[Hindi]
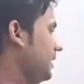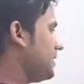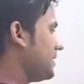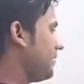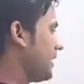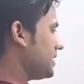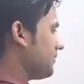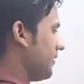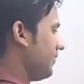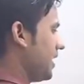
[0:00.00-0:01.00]
जैसे कि माइनस
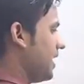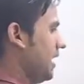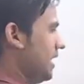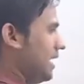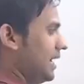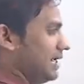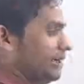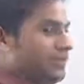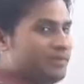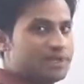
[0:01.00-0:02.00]
फाइव का
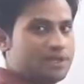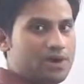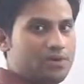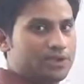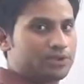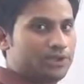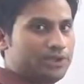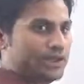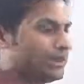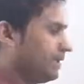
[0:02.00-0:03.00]
एडिटिव इन्वर्स क्या होगा तो कोई
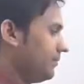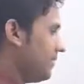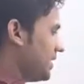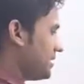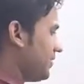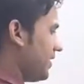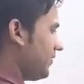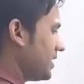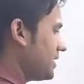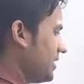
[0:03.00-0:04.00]
दिक्कत नहीं माइनस
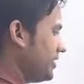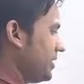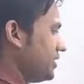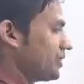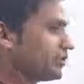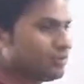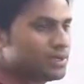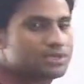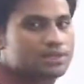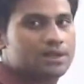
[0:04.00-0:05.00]
फाइव का साइन चेंज कर दो
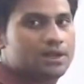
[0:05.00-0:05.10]
बस